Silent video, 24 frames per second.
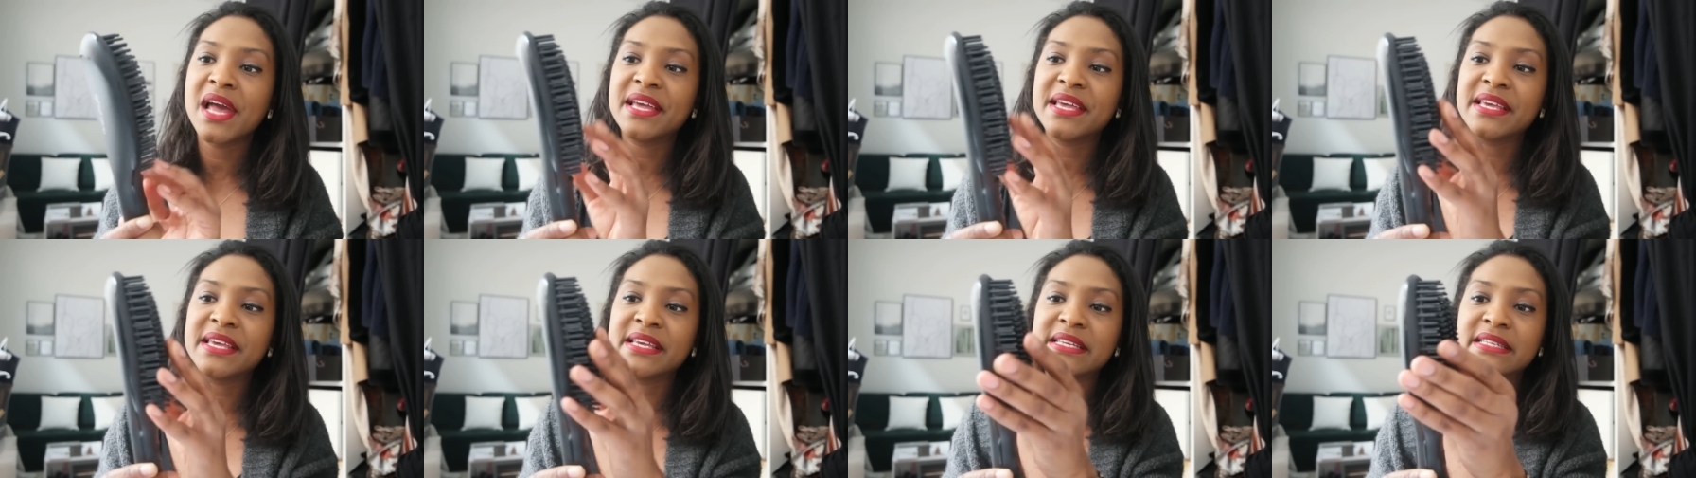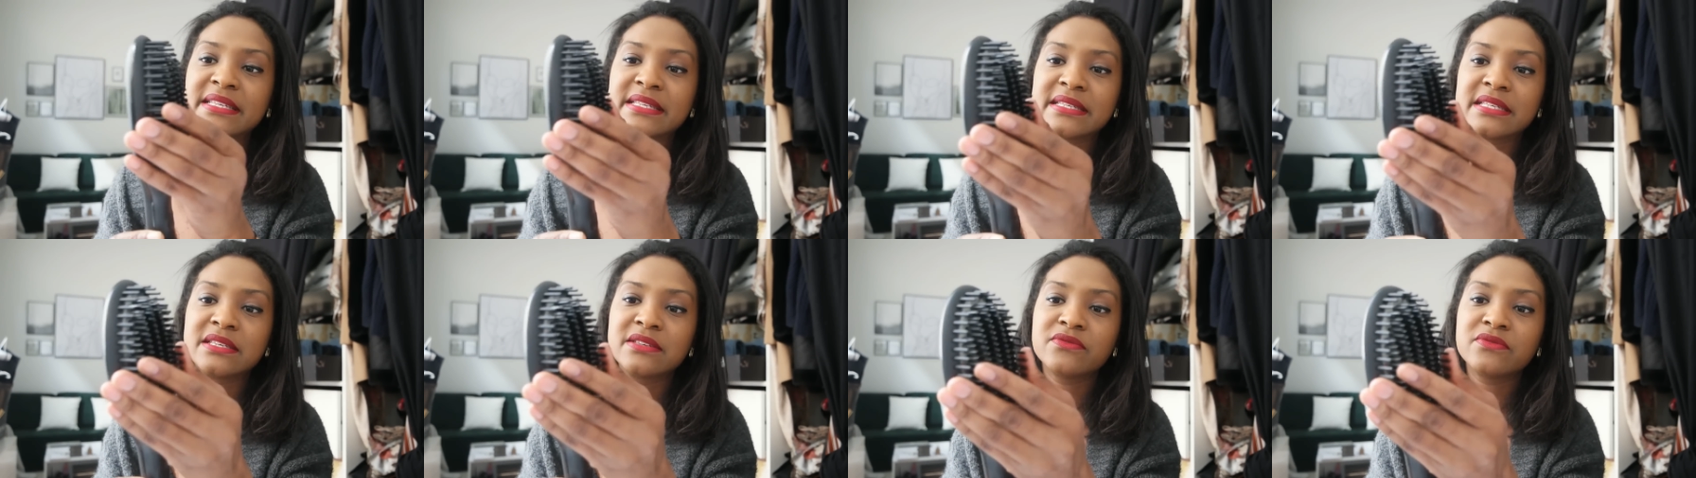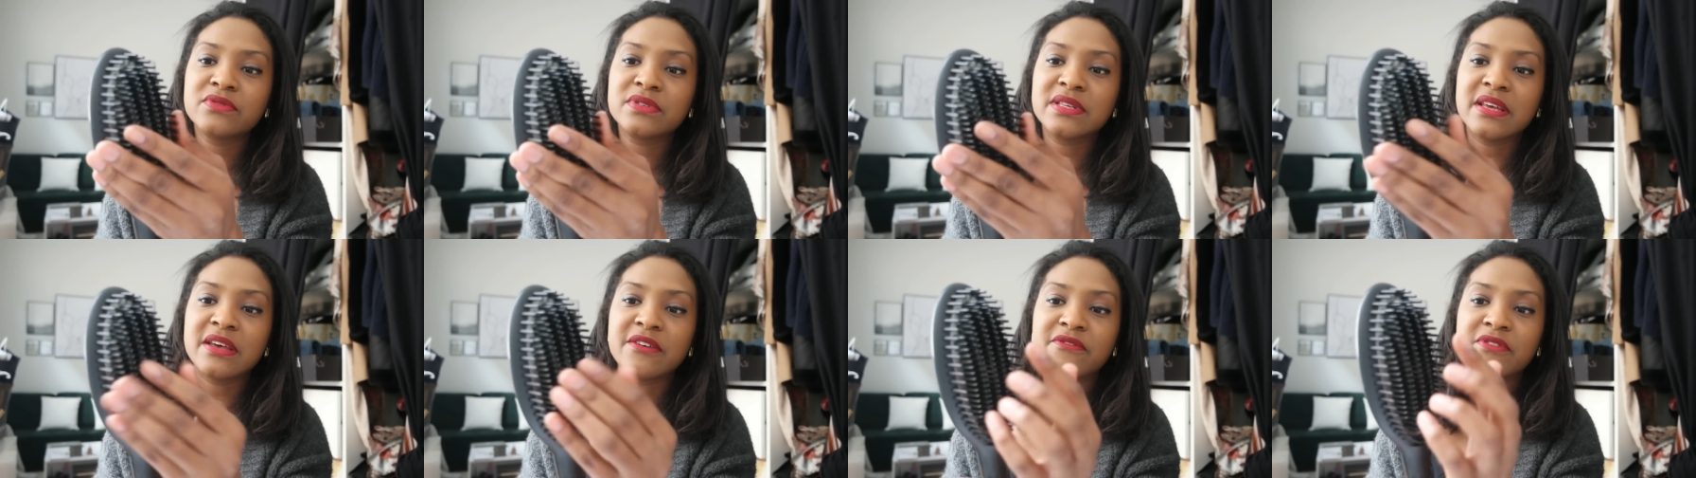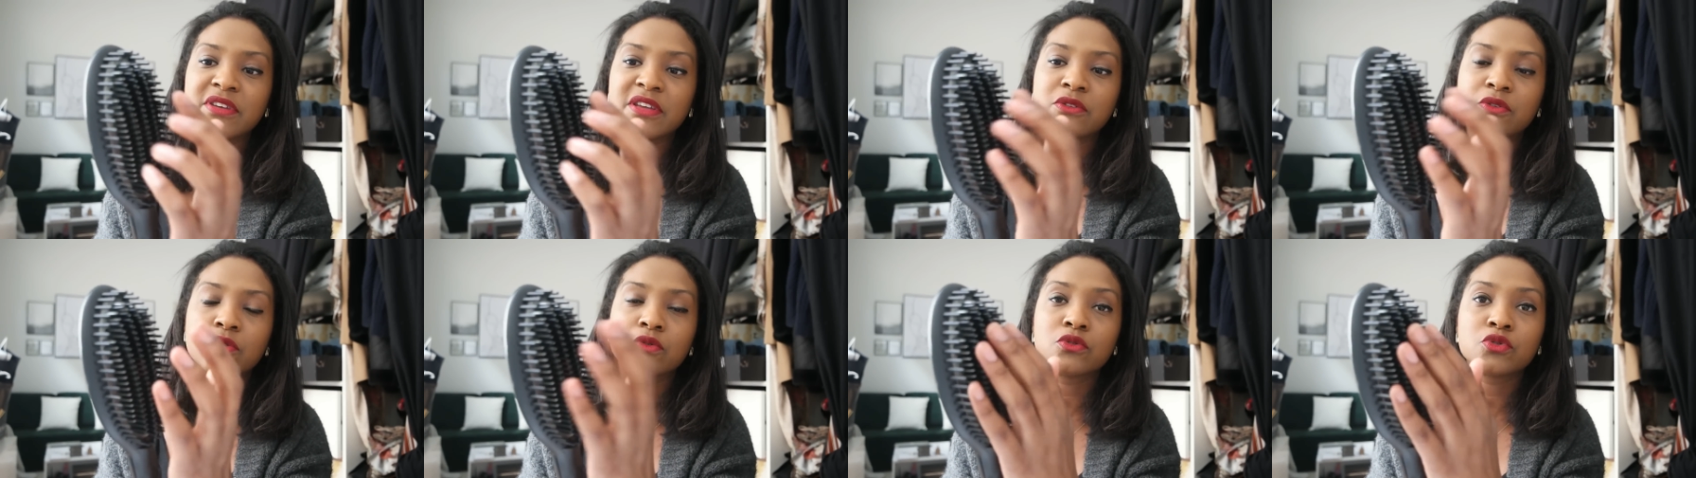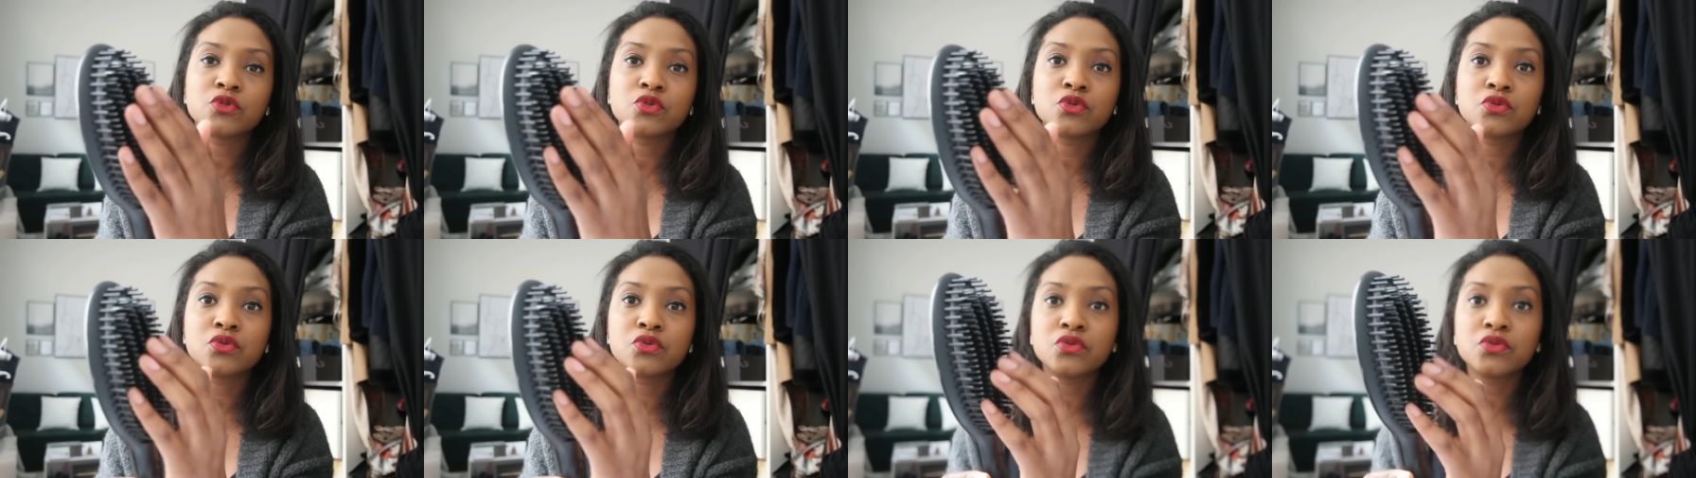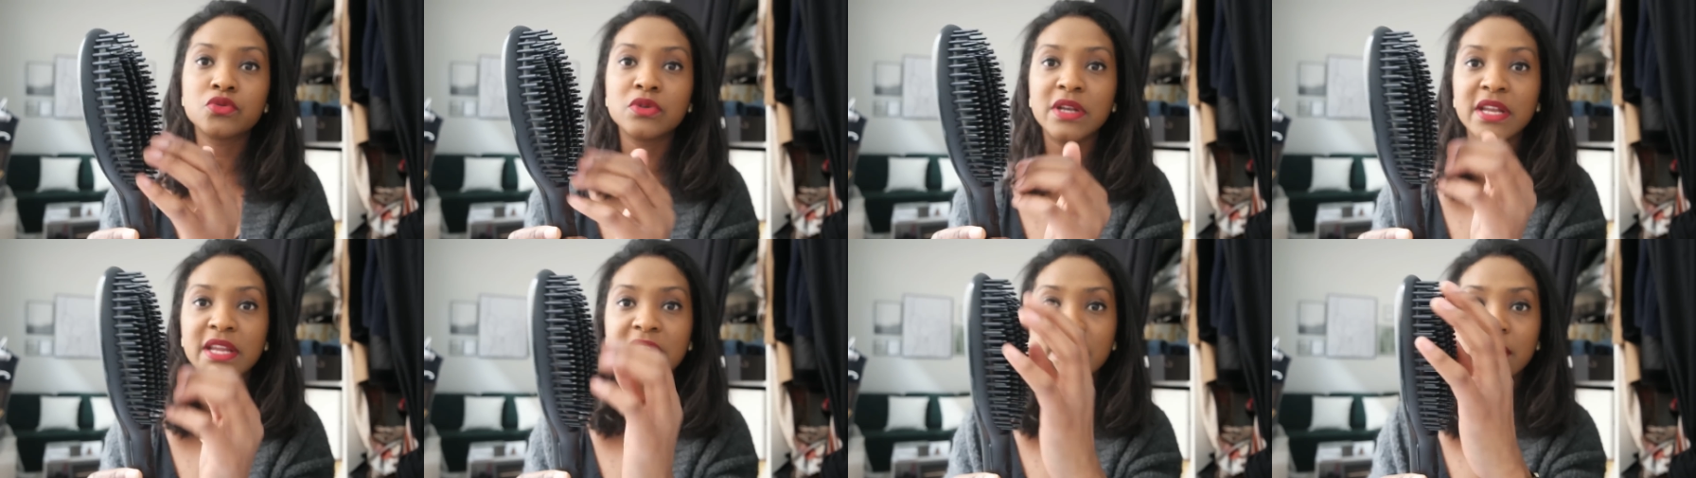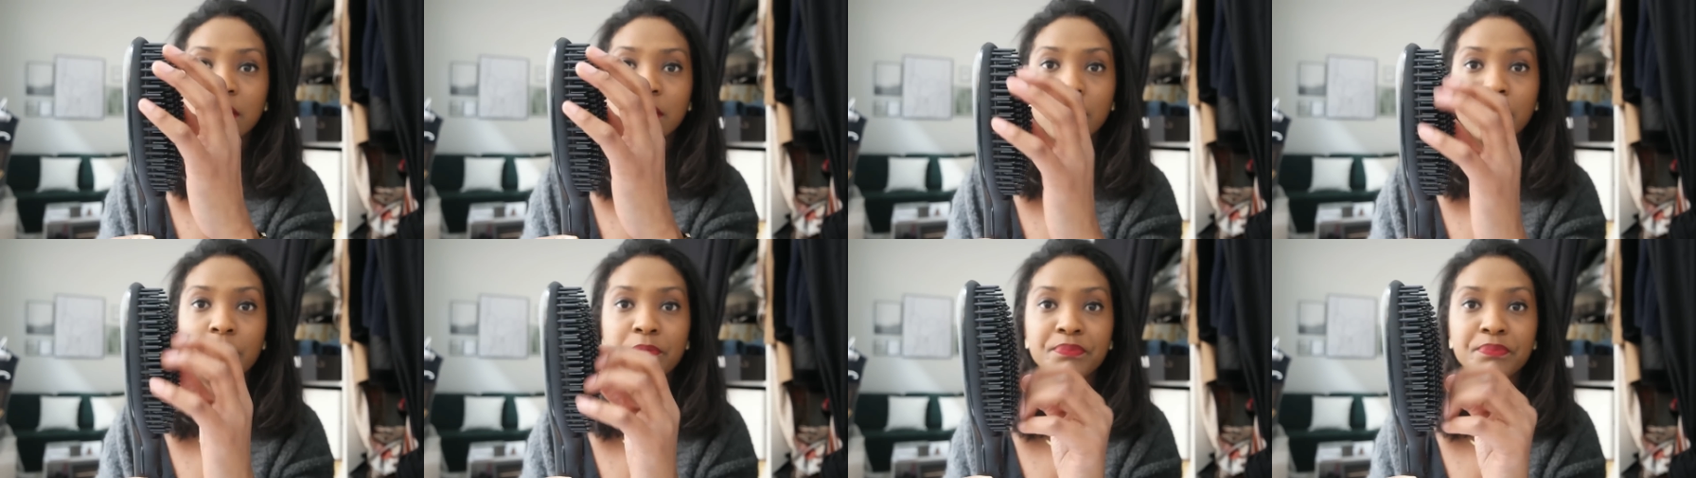Et ici, vous avez donc du coup les,